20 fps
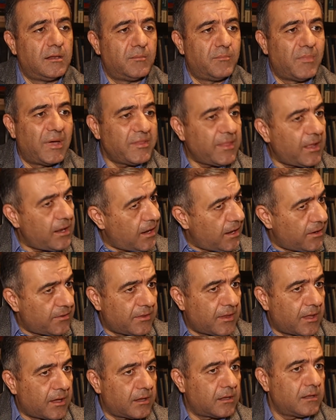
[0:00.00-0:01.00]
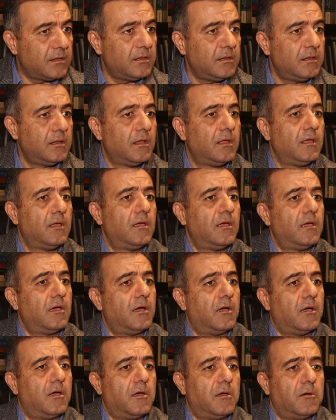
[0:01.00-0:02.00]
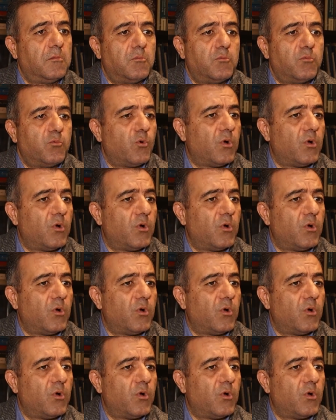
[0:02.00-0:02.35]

بدل النقل آه،